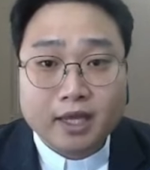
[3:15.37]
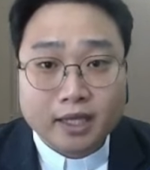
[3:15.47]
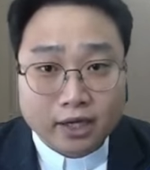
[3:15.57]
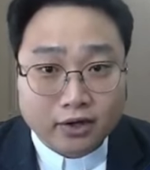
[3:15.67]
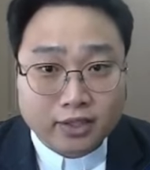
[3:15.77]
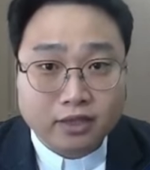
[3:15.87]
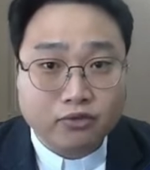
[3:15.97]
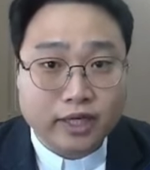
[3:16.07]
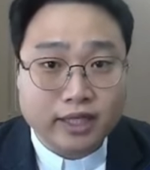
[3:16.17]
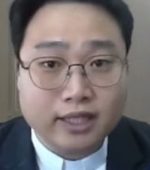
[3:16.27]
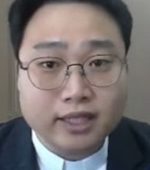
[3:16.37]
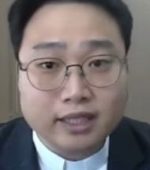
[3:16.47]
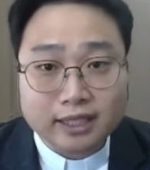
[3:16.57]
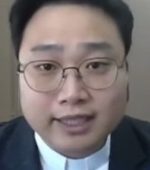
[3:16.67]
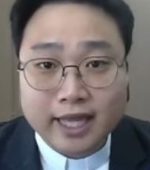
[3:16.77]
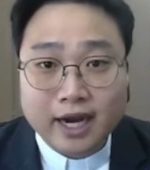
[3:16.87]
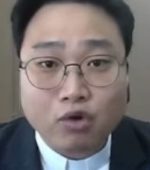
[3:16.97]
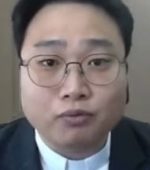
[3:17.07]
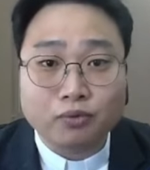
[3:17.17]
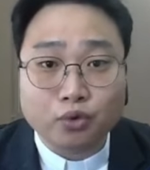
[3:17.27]
이것을 우리는
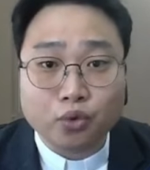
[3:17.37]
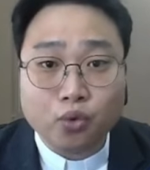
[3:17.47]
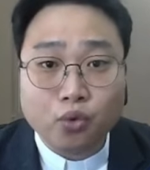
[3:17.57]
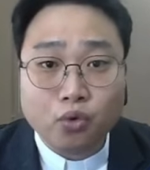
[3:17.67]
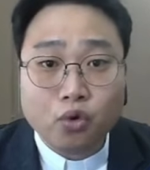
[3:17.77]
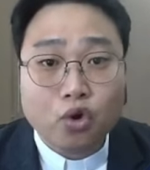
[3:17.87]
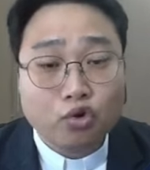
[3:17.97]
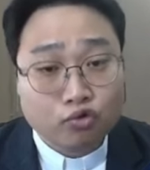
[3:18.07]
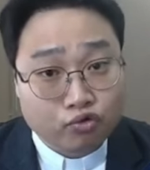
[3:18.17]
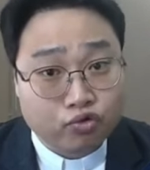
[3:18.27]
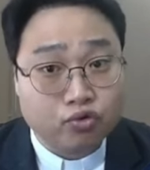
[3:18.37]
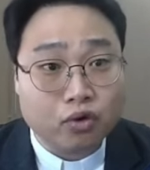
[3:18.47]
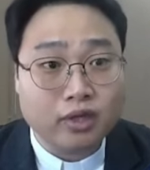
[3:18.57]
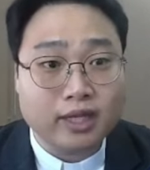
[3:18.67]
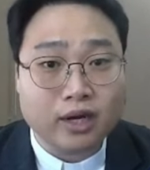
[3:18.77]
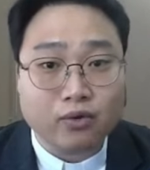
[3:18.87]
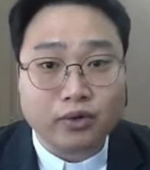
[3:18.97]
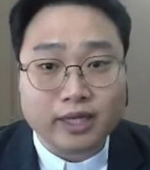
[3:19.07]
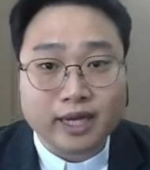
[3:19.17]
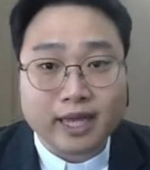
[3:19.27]
은혜라고 부르고 구원이라고
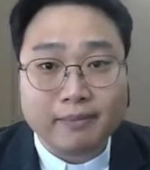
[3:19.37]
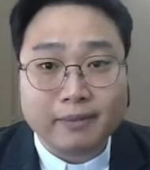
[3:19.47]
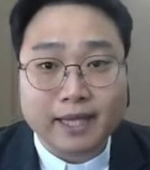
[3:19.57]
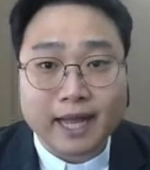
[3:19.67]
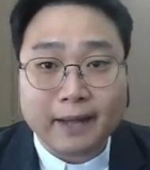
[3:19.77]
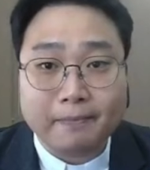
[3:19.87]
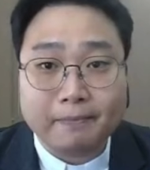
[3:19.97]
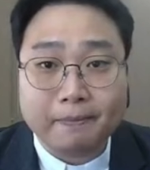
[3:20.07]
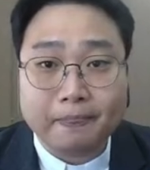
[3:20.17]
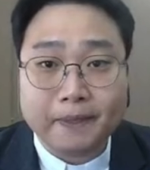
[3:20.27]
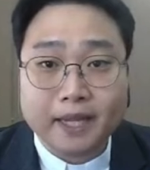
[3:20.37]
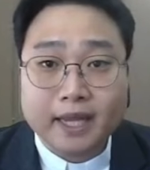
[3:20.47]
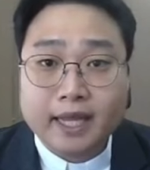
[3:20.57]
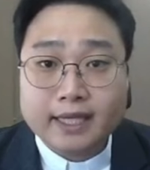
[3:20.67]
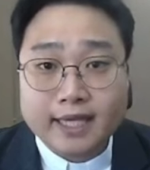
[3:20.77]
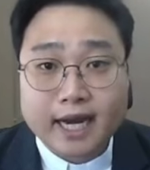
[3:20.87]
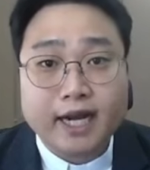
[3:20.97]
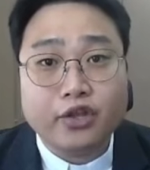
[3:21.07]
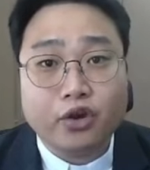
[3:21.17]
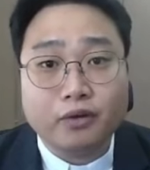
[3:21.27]
이야기합니다.
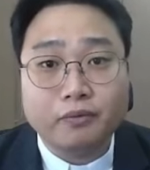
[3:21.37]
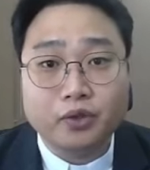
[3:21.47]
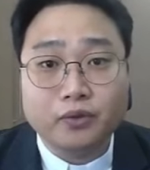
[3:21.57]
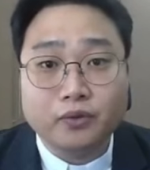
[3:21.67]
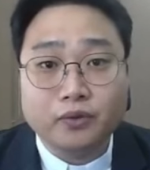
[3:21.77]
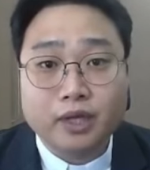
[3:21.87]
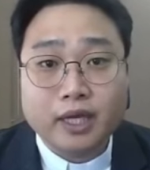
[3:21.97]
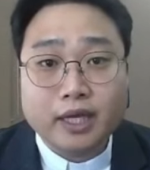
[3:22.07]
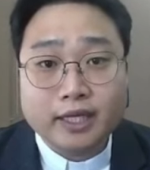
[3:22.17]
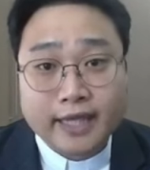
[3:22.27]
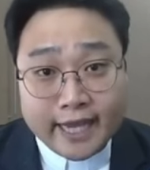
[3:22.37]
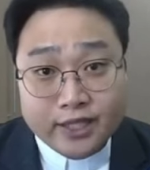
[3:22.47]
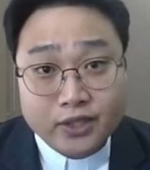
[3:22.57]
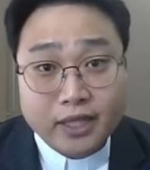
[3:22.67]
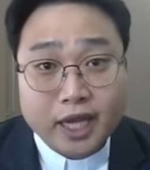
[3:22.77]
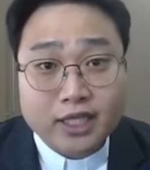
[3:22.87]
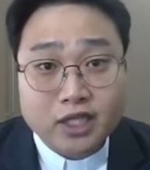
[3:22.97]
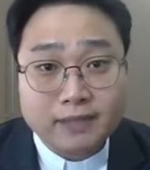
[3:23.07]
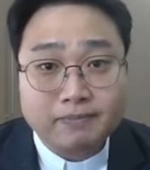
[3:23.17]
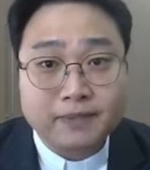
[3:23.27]
사랑하는 여러분, 예수님께서
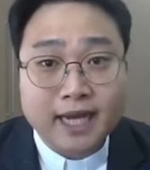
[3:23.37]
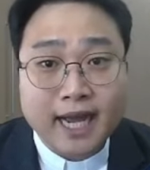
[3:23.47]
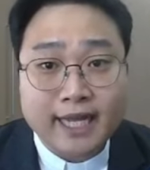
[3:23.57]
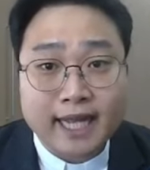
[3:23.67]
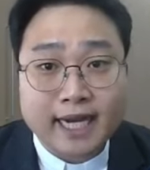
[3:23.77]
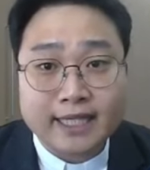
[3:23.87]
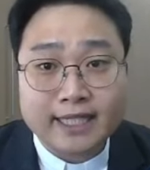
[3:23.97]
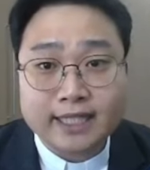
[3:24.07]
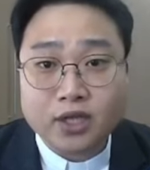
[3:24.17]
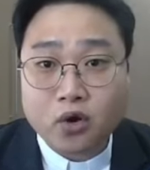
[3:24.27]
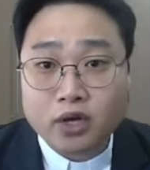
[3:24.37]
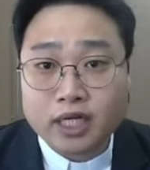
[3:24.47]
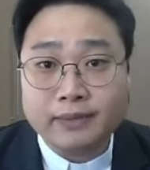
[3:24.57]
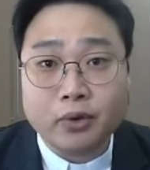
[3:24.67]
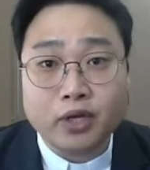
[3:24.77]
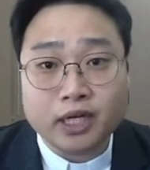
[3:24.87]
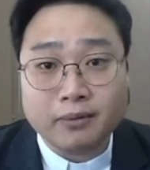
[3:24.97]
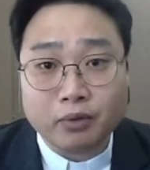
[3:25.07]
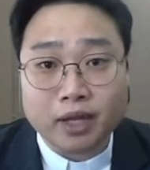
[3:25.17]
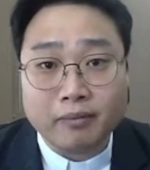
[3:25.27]
십자가에 달리신 성금요일을
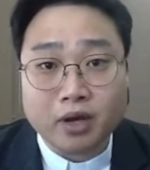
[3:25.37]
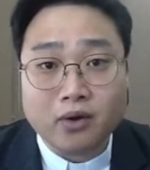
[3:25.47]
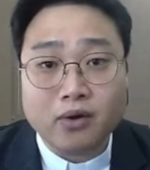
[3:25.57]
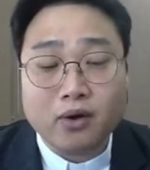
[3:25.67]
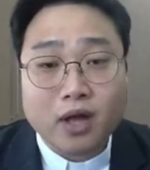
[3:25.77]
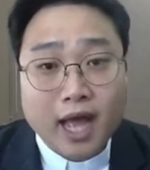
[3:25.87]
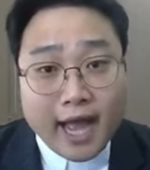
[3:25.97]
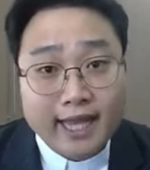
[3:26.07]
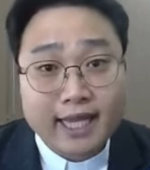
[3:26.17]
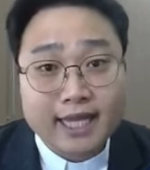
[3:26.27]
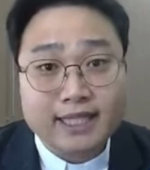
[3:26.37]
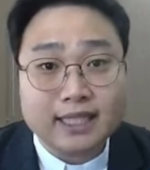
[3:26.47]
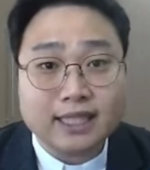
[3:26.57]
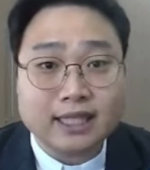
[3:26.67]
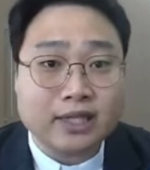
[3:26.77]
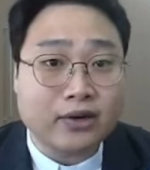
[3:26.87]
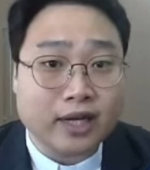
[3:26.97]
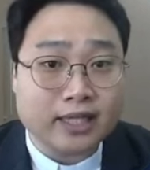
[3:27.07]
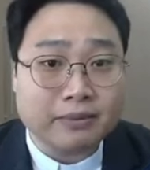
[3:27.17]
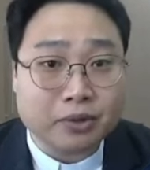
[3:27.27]
보내며 한 가지를
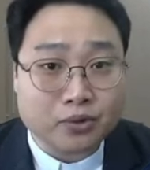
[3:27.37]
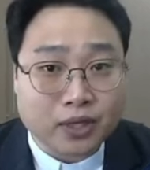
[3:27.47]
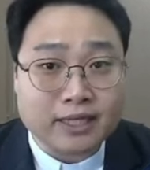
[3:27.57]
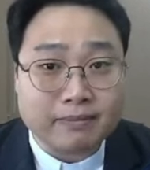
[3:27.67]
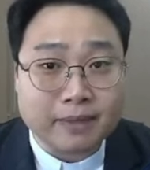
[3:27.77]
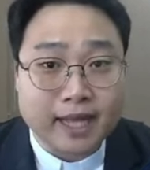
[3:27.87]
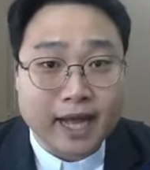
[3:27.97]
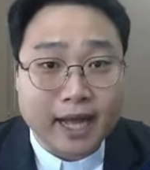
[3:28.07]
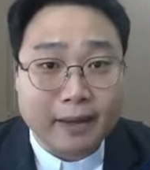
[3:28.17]
기억했으면 좋겠습니다.